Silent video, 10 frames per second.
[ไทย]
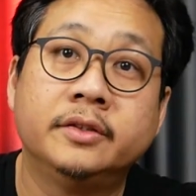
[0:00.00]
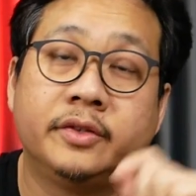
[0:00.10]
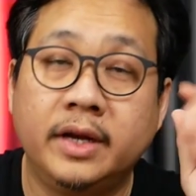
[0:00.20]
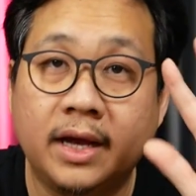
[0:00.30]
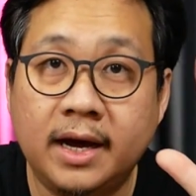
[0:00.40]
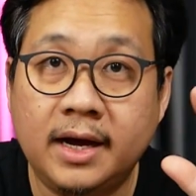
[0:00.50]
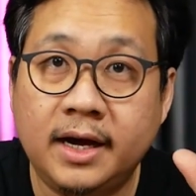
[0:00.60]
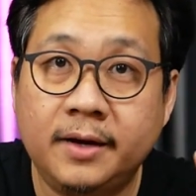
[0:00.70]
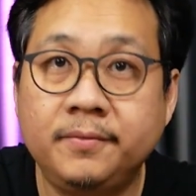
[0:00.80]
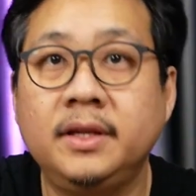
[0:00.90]
สวัสดีครั
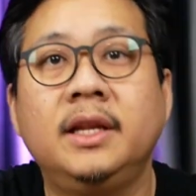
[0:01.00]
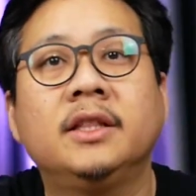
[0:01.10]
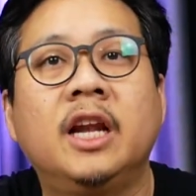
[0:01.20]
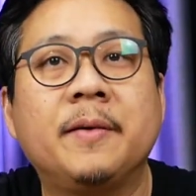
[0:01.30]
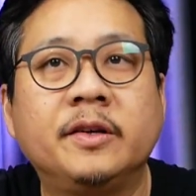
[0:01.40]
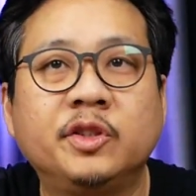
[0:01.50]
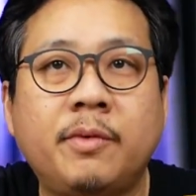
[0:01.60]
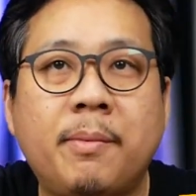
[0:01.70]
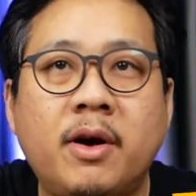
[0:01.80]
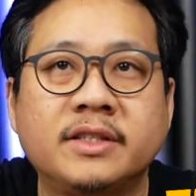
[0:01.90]
บยินดีต้อนรับเข้าสู่
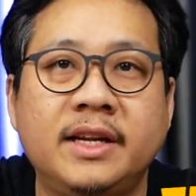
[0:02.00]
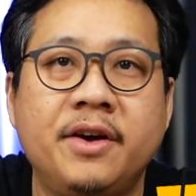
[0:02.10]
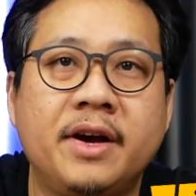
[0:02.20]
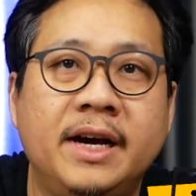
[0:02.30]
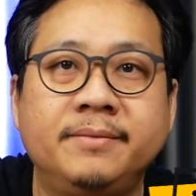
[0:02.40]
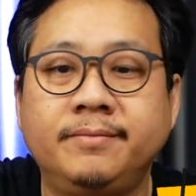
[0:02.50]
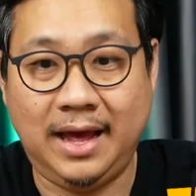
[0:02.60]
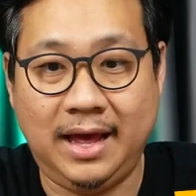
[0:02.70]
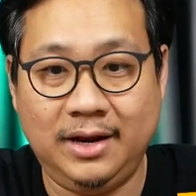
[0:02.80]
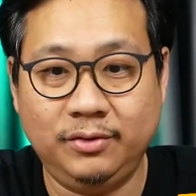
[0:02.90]
แบบบล็อกชาแนลครับ
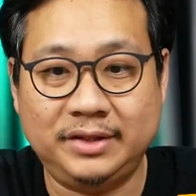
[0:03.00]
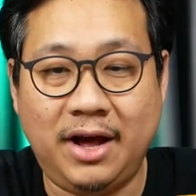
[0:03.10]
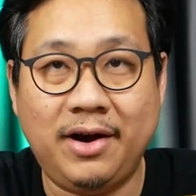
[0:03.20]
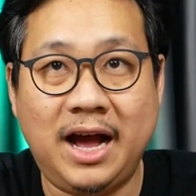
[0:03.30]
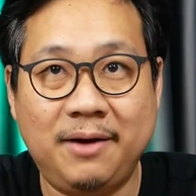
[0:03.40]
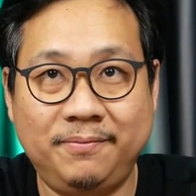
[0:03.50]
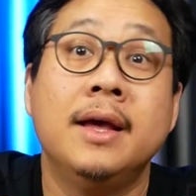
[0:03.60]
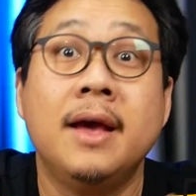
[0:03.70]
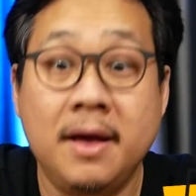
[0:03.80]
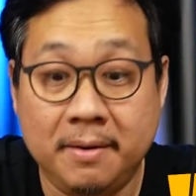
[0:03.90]
ลูกสาวครับ
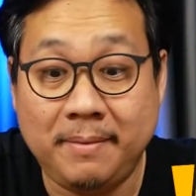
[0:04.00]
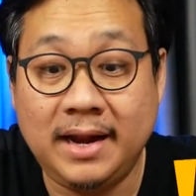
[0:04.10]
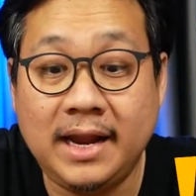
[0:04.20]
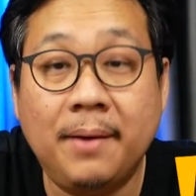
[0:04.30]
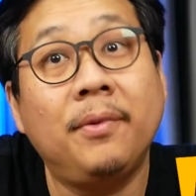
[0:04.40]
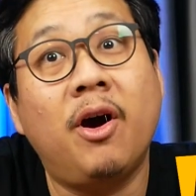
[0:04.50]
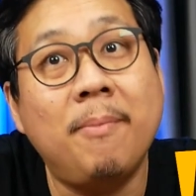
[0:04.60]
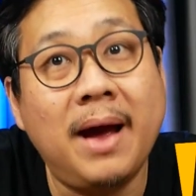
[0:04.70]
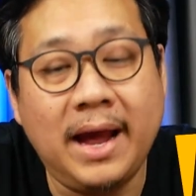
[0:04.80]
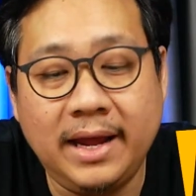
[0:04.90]
มาแนะนำน้อง
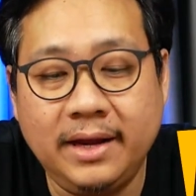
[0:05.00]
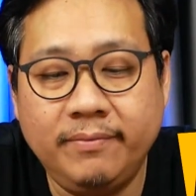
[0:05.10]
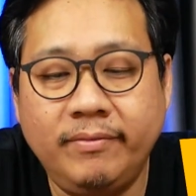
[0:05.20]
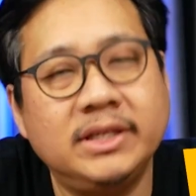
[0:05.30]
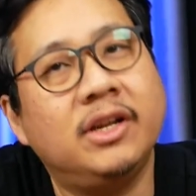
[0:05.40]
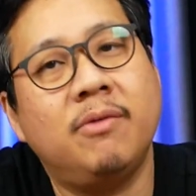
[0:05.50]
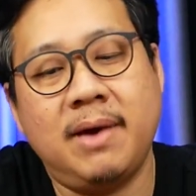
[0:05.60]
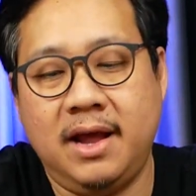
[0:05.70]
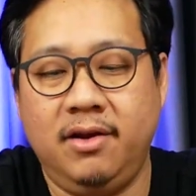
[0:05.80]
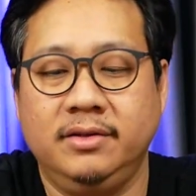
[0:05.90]
ใหม่ไม่ใช่น้องให
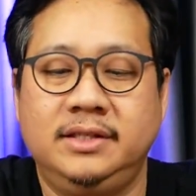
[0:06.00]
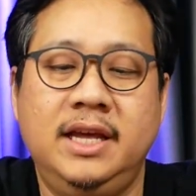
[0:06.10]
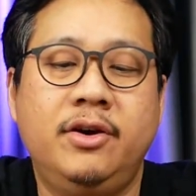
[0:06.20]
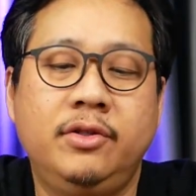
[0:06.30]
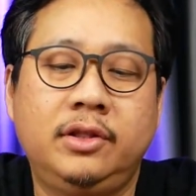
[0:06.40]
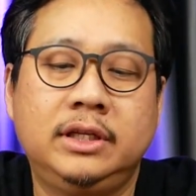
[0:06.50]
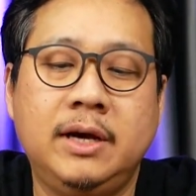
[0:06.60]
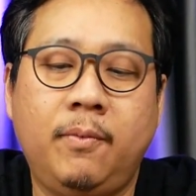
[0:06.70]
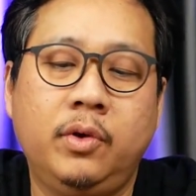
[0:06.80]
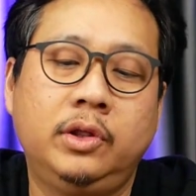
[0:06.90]
ม่หรอกเจ้คนเกื
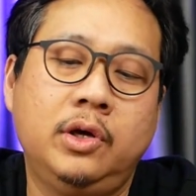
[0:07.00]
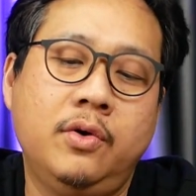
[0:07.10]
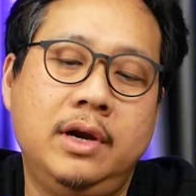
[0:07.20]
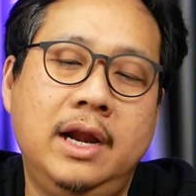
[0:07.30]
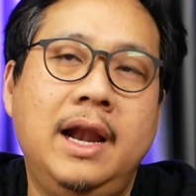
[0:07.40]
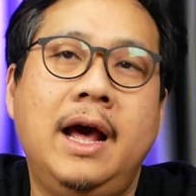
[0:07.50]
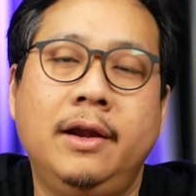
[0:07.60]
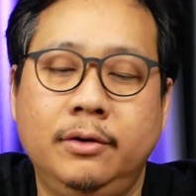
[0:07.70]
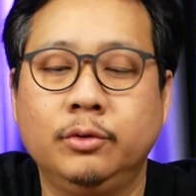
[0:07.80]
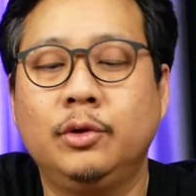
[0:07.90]
อบคนโตแล้วล่ะ
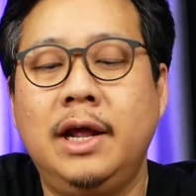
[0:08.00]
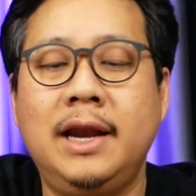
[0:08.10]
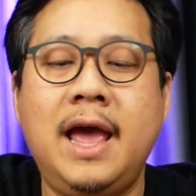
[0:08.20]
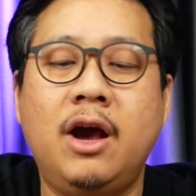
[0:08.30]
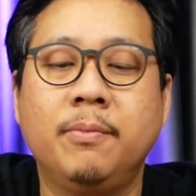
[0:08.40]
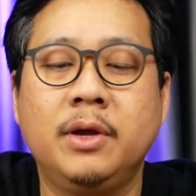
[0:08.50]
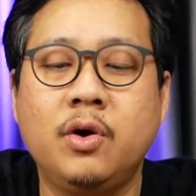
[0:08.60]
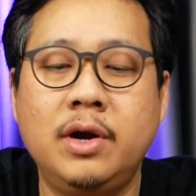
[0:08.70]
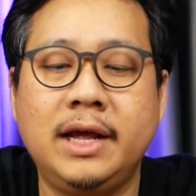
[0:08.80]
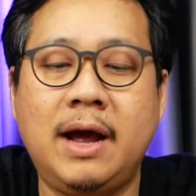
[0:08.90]
หนูตัวแรกๆของพี่
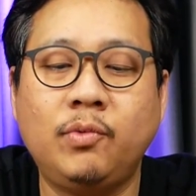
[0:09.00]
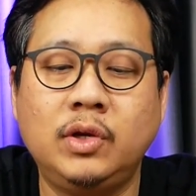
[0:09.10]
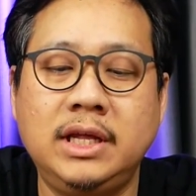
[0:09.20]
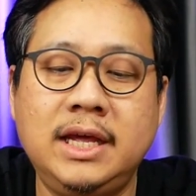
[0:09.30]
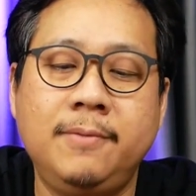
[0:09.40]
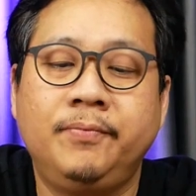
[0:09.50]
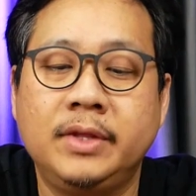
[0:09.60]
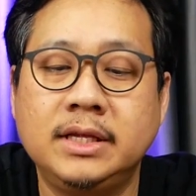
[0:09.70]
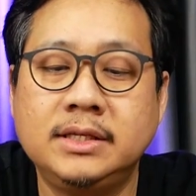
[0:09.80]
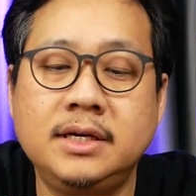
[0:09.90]
โก้เลยครับตัวนี้
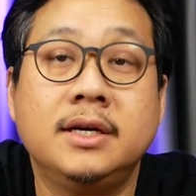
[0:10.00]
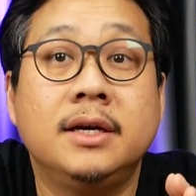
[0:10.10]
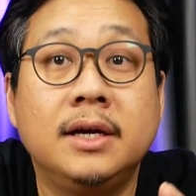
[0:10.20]
ชื่อ